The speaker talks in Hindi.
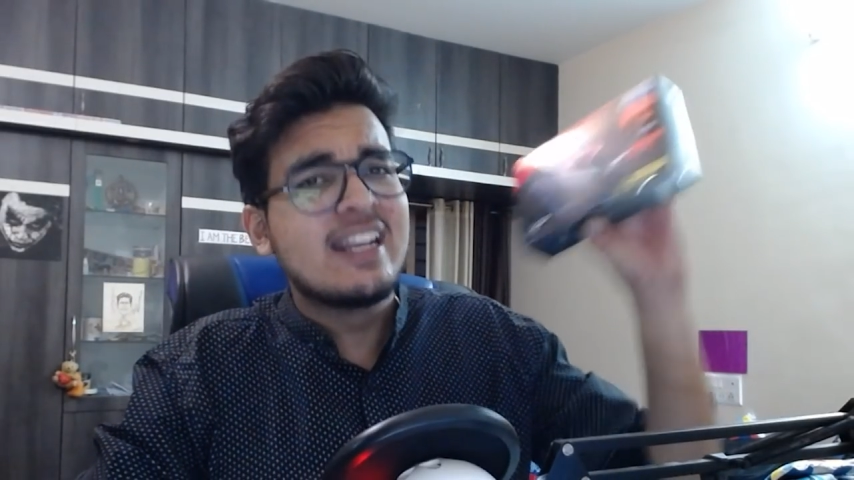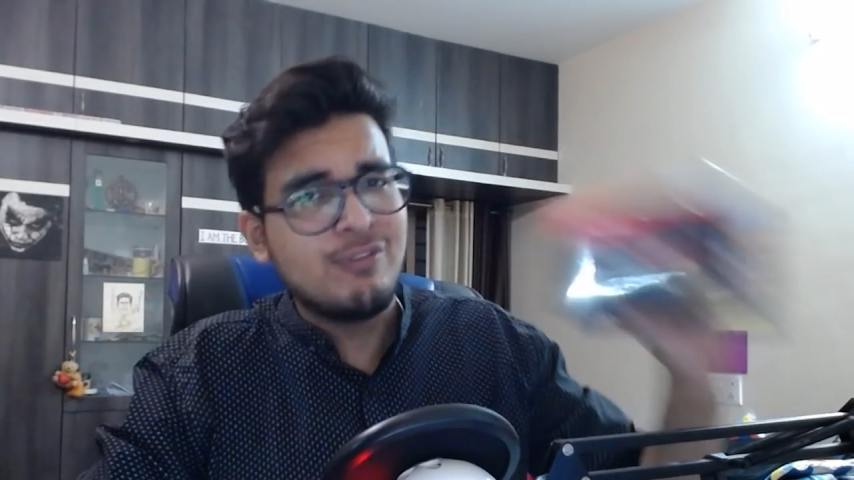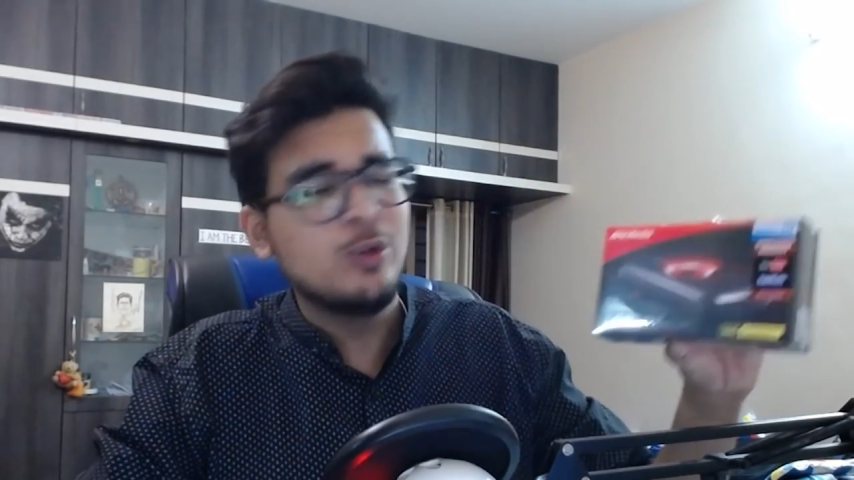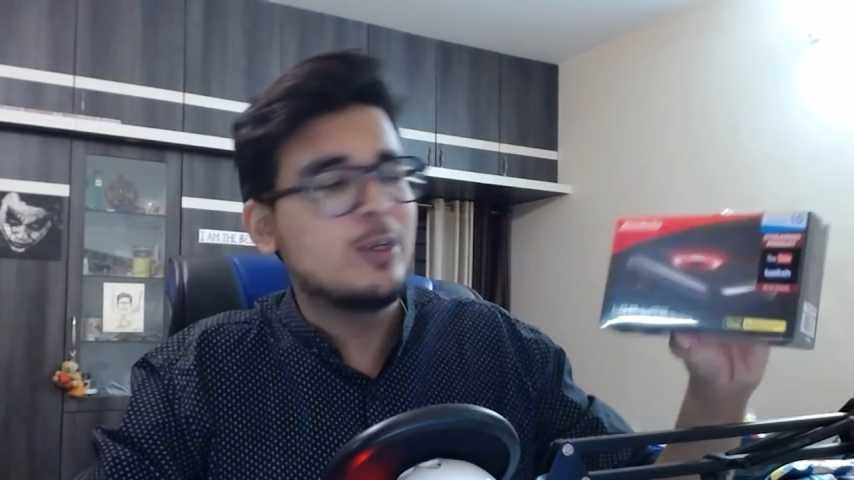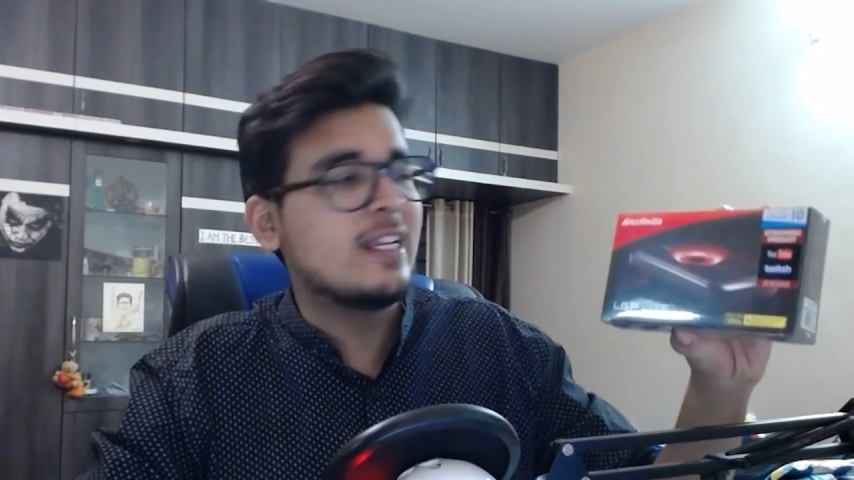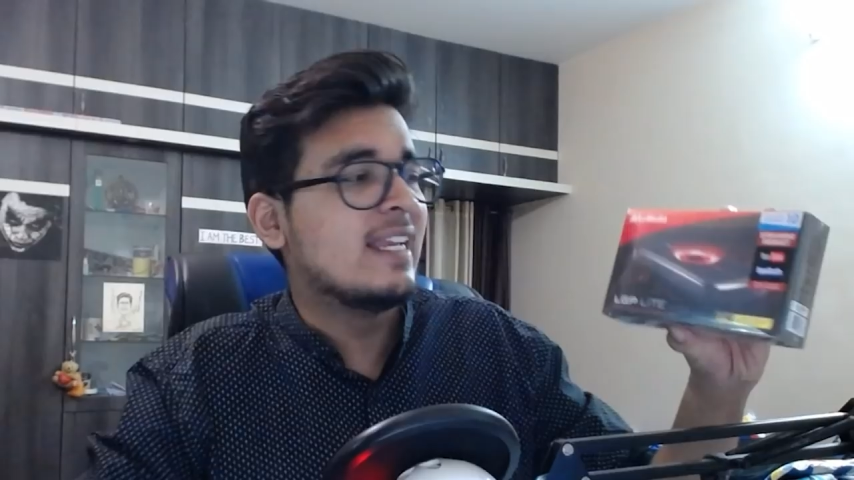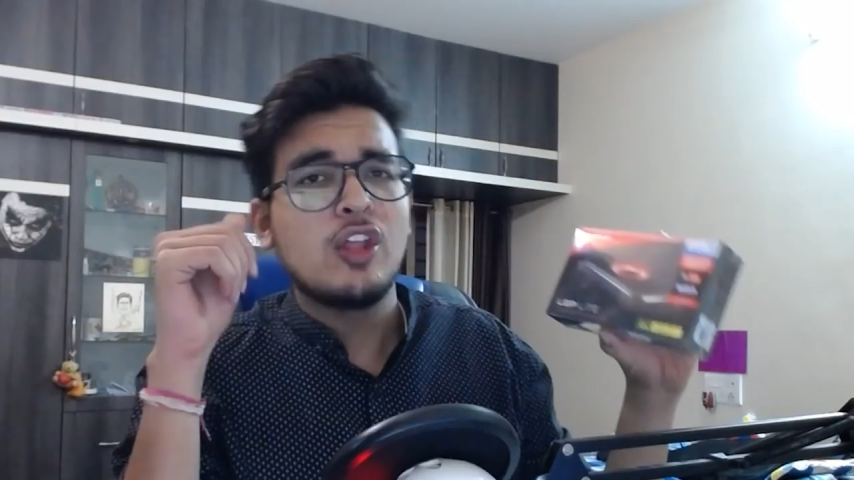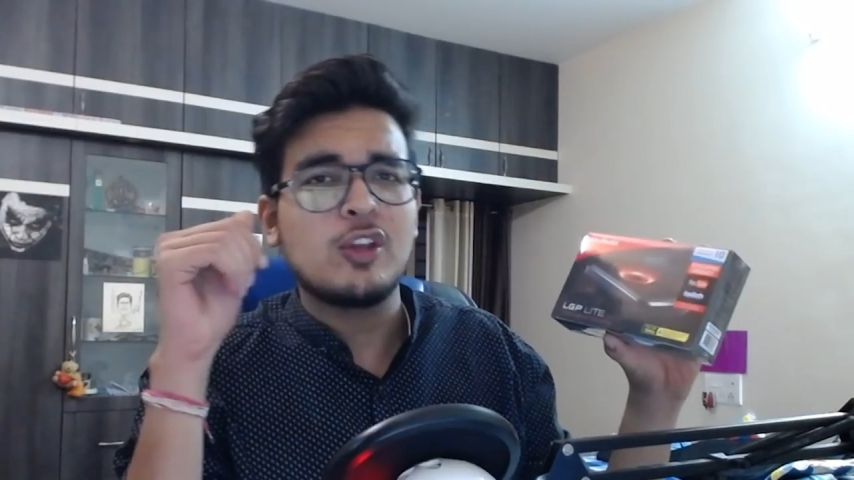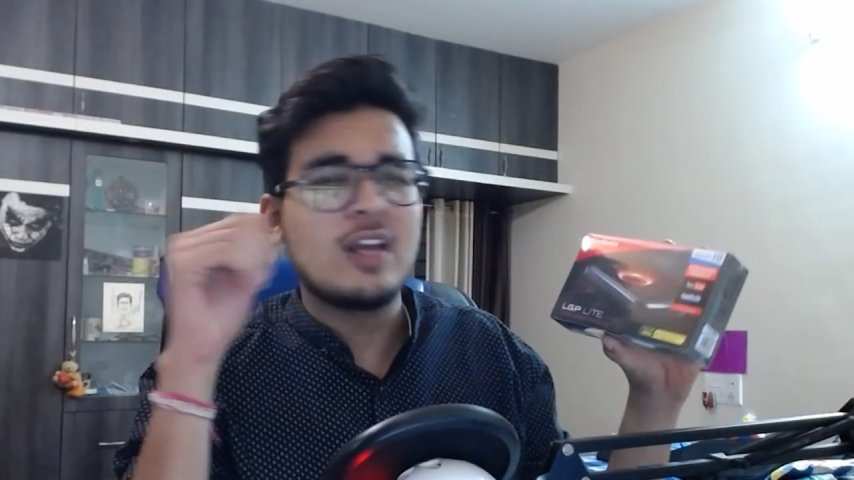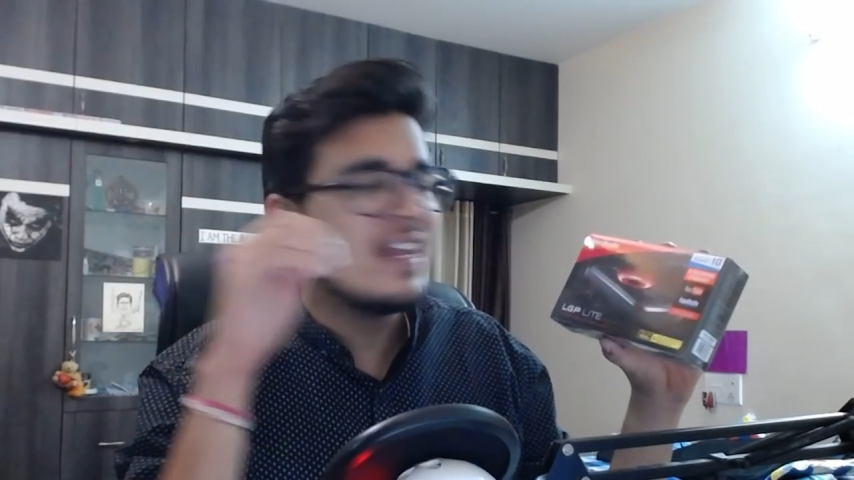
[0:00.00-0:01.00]
रिव्यू के
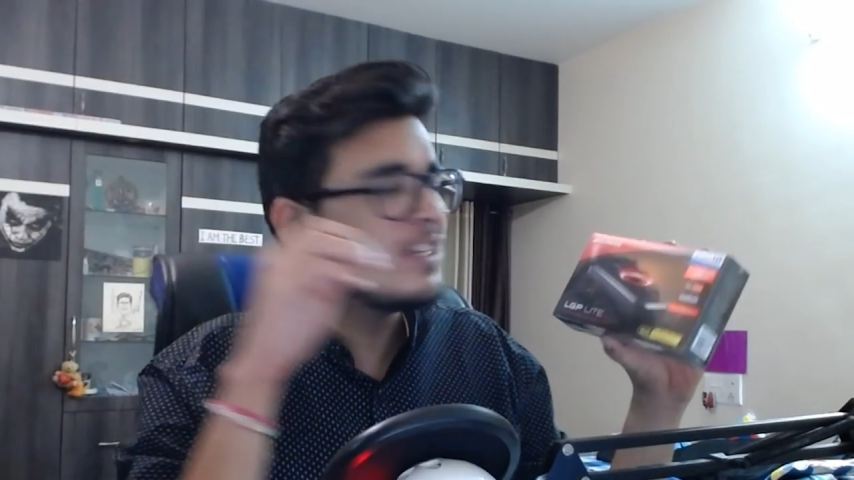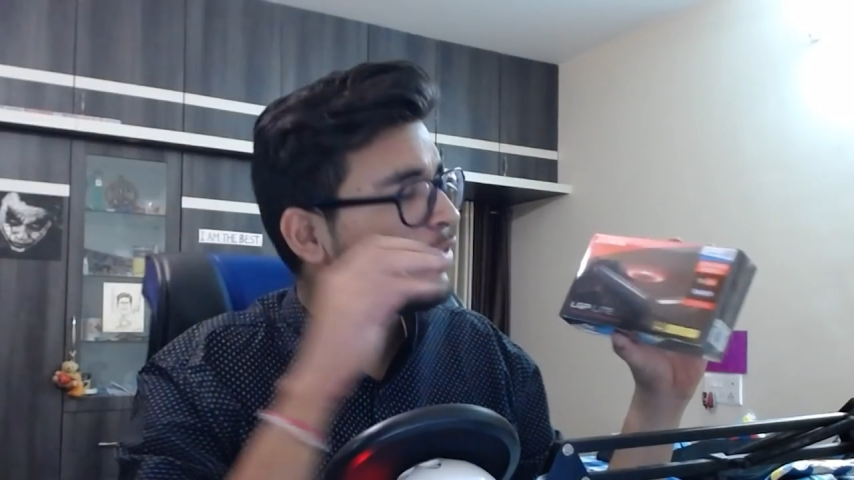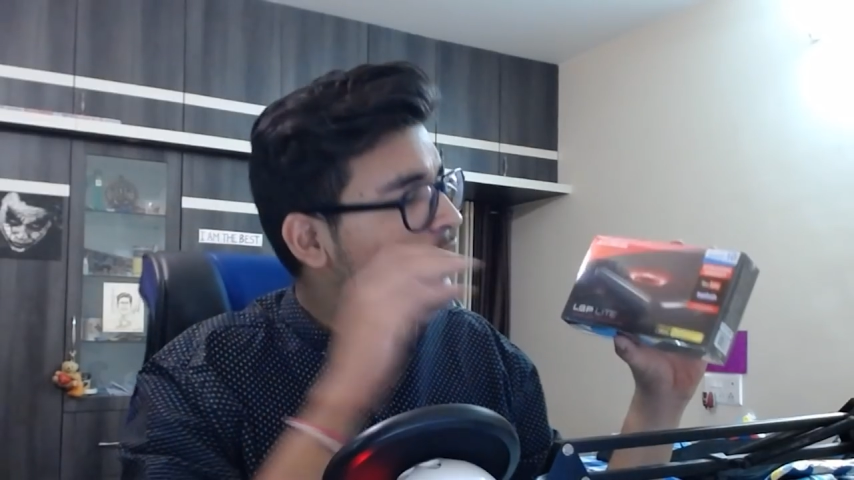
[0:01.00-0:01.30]
लिए तो गाइज